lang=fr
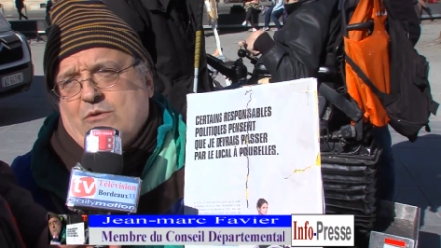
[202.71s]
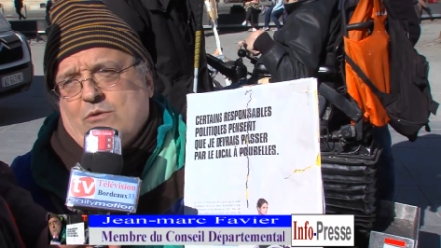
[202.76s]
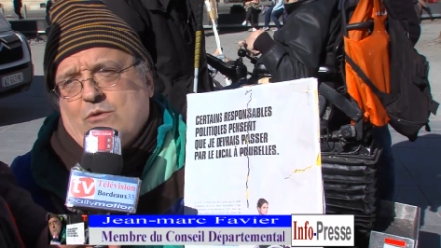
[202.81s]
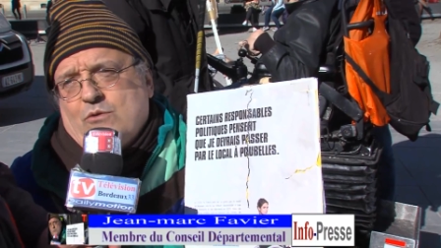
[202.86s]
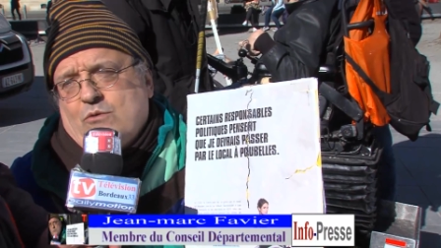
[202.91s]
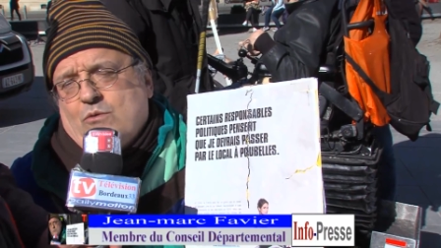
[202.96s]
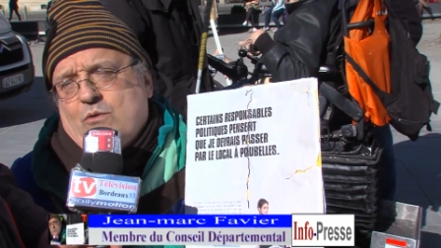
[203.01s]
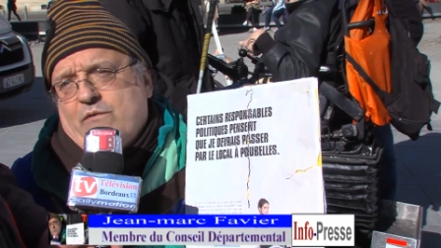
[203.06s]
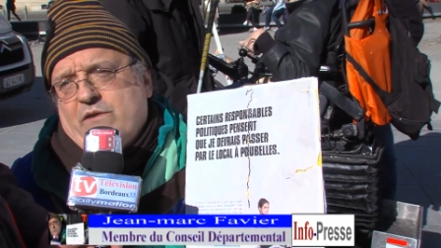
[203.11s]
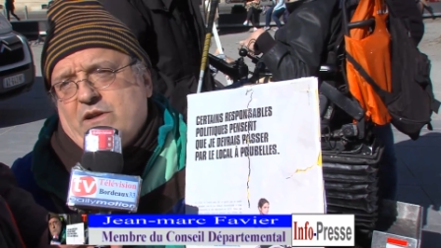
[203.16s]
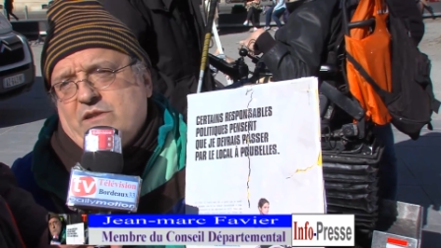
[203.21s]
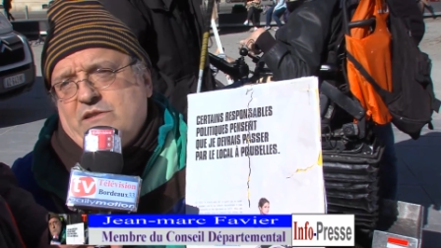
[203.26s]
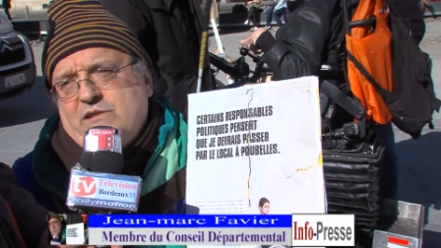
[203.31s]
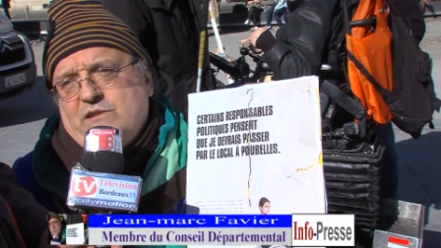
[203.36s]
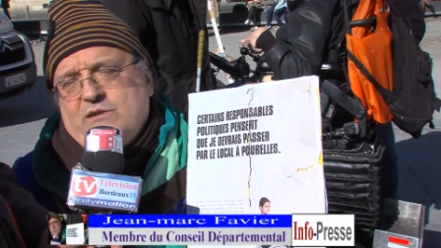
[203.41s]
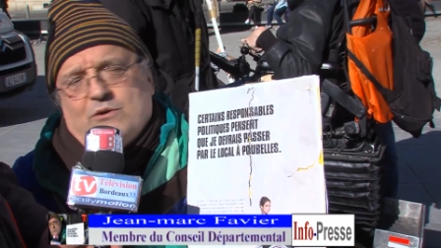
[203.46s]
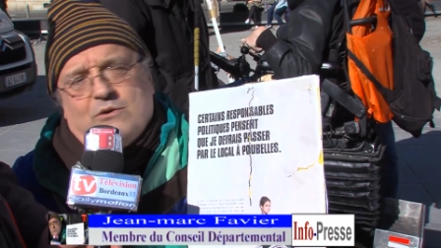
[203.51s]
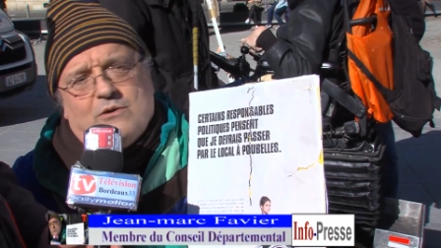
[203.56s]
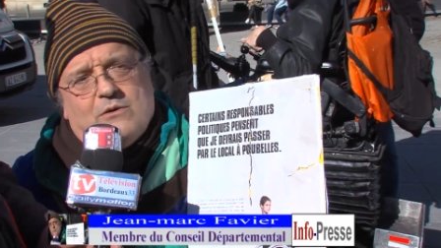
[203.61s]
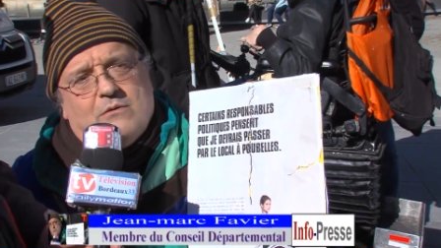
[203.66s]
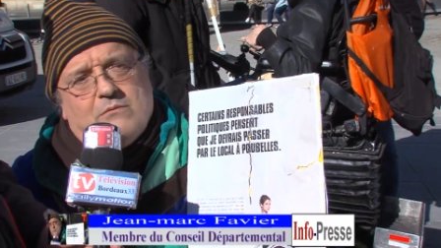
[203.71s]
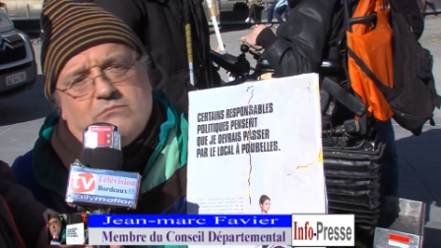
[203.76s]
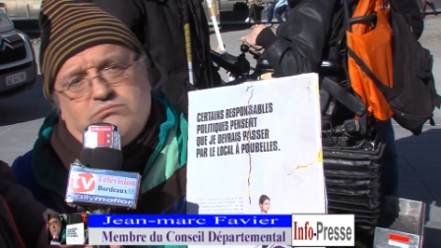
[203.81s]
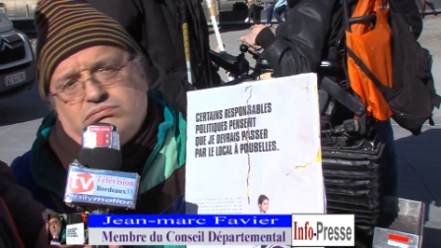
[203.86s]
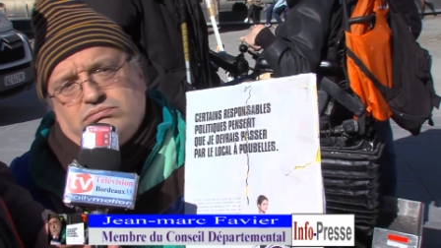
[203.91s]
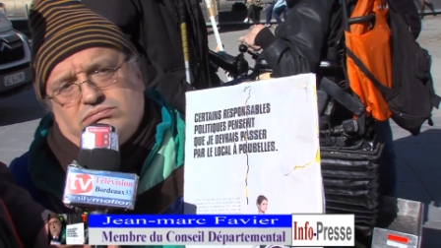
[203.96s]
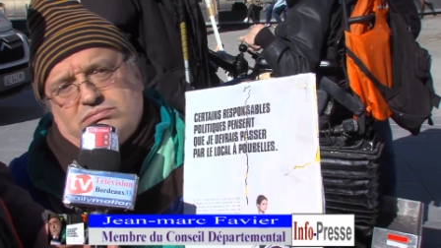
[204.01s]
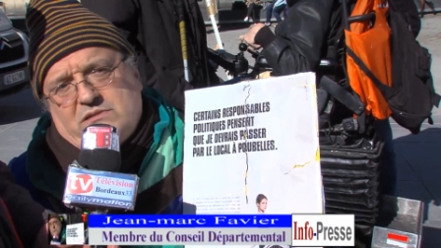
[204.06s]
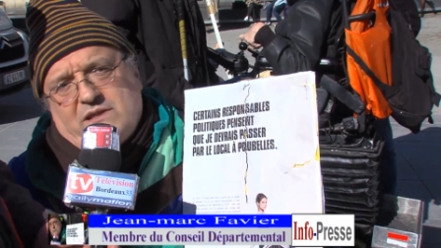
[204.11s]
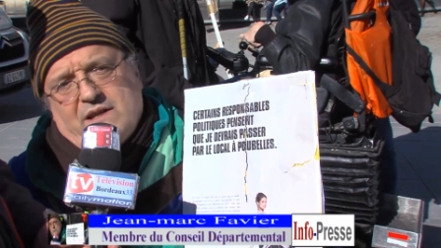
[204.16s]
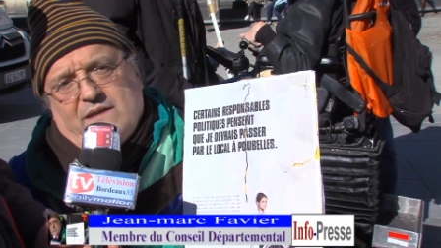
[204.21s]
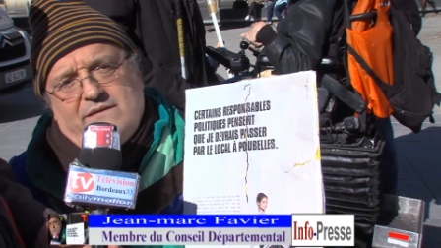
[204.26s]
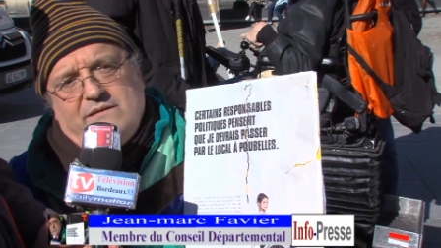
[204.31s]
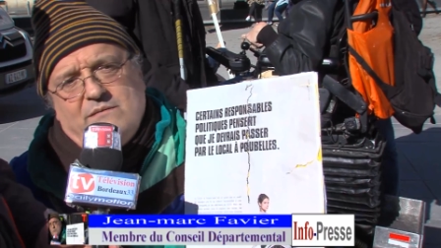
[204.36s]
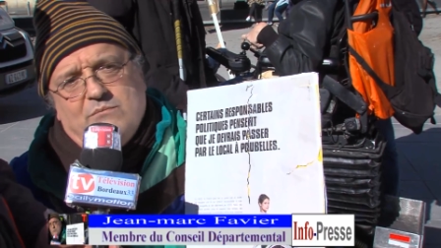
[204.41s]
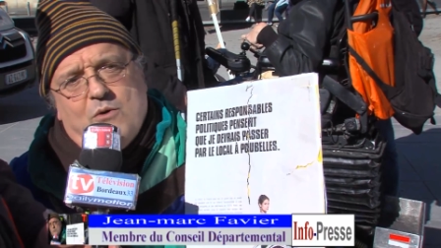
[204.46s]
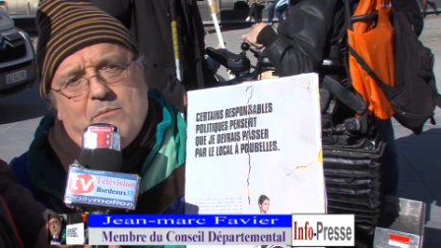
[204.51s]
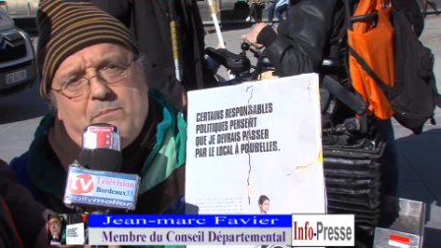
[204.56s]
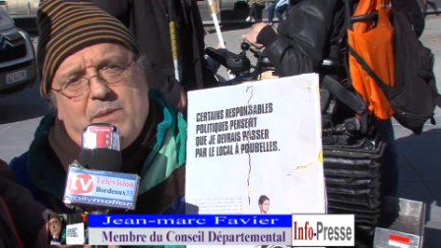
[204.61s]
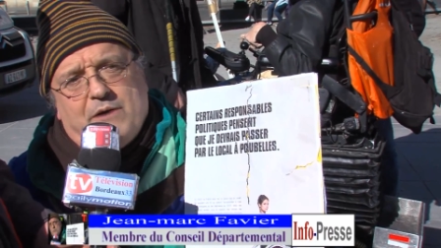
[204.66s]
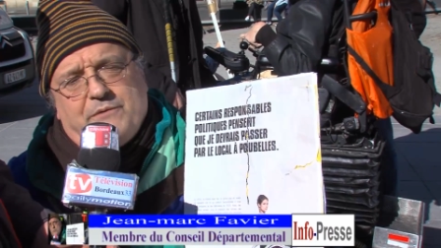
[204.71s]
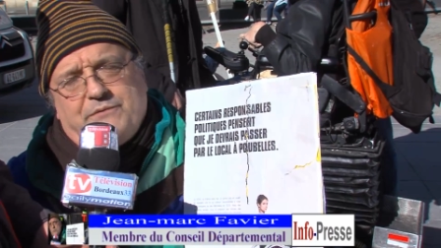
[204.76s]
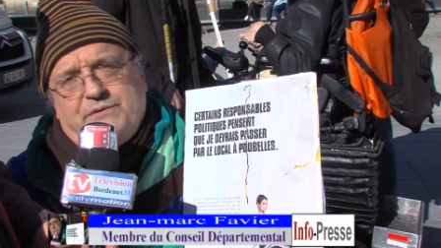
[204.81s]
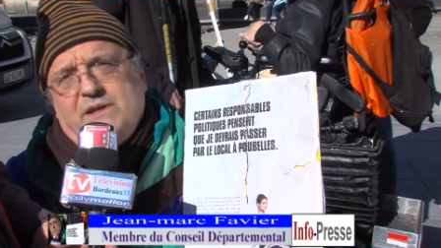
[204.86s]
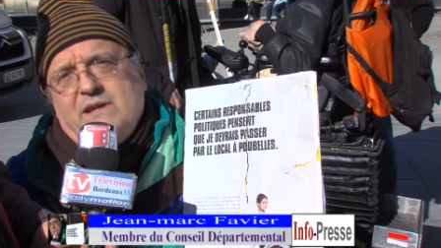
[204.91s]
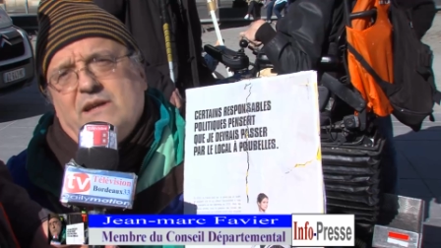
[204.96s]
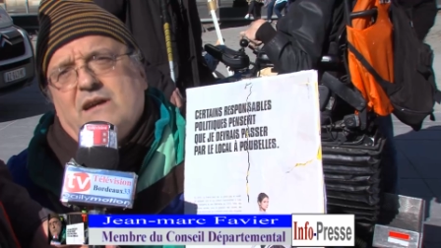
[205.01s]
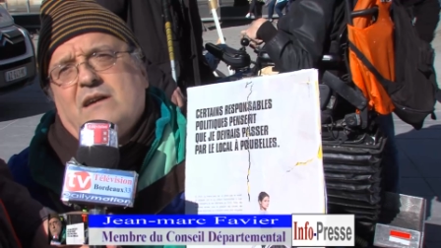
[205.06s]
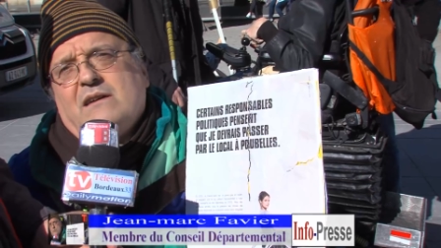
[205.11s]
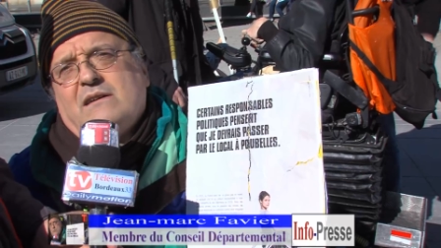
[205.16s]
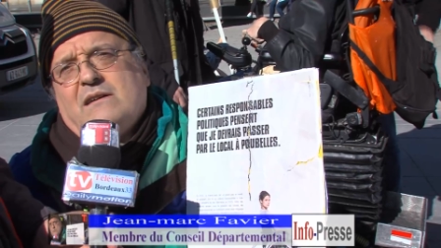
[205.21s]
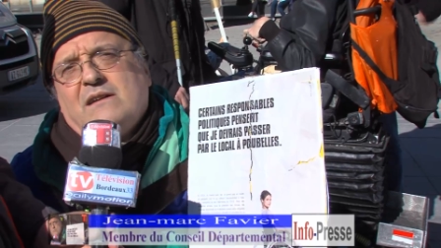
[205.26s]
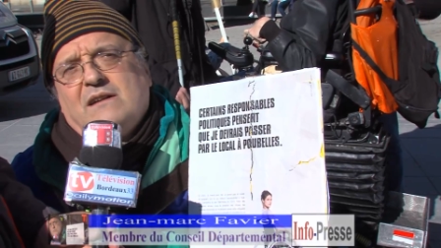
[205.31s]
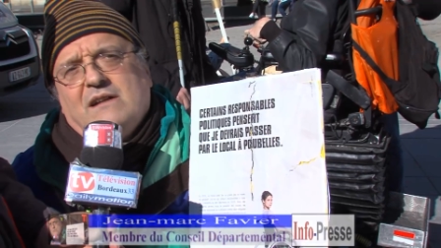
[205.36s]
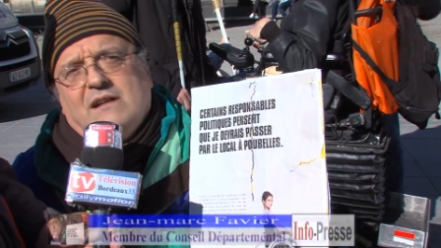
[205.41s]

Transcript: euh, on va dire, euh, quasiment parfait. Hein.